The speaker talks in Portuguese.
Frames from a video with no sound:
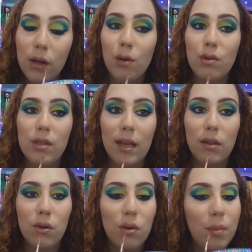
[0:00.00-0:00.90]

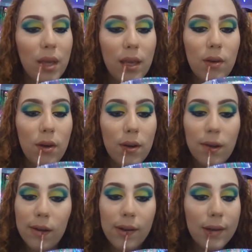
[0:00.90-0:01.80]
concentro no meio
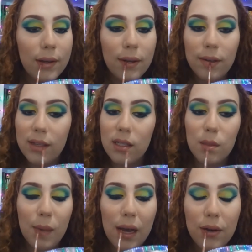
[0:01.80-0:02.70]
e
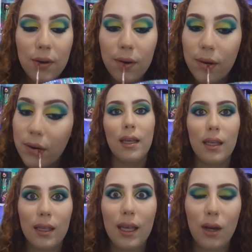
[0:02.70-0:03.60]
espalho.
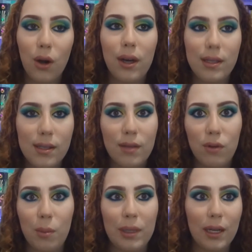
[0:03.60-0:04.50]
E agora sim
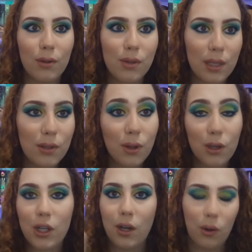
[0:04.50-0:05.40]
vou aplicar os cílios que
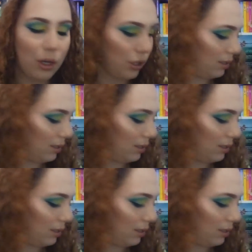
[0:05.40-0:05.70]
eu acho que a cola